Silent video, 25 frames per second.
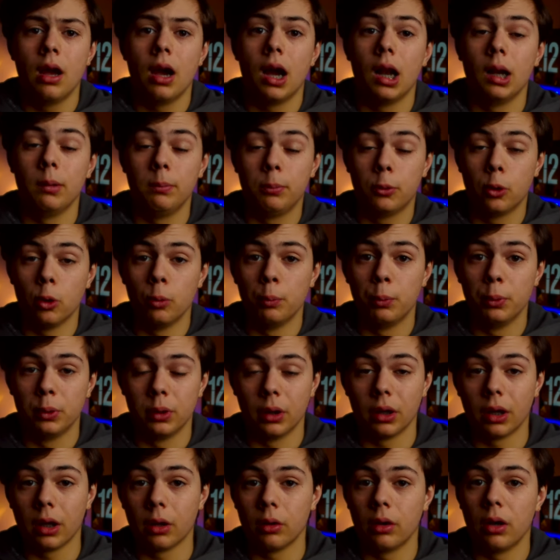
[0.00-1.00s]
al
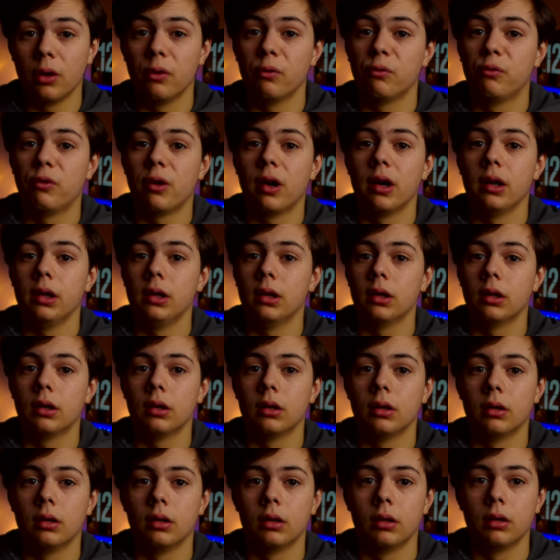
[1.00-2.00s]
computer che non è un file
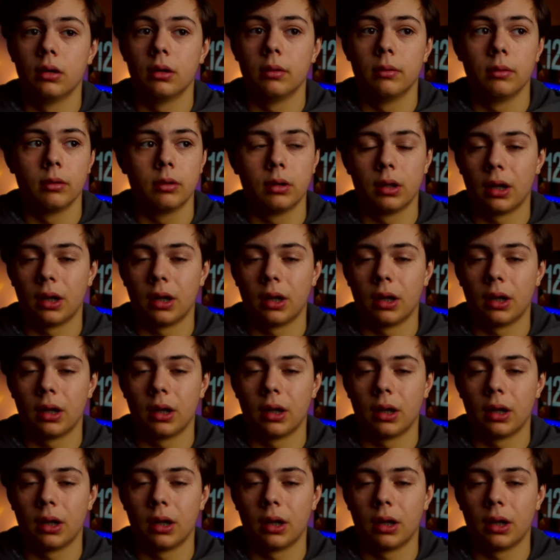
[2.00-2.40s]
eh,